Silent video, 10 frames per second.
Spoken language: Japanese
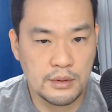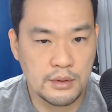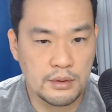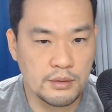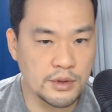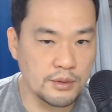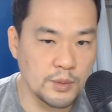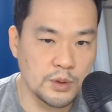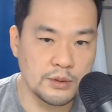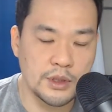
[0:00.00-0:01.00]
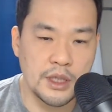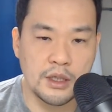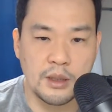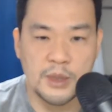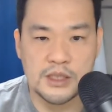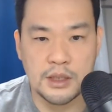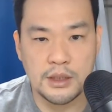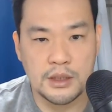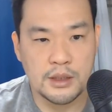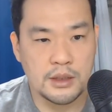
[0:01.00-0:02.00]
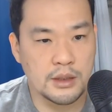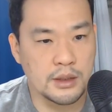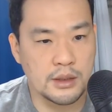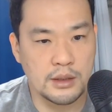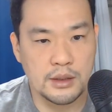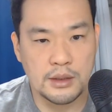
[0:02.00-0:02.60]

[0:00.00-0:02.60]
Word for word: これちょっと僕の変換間違いで。はんはんはん。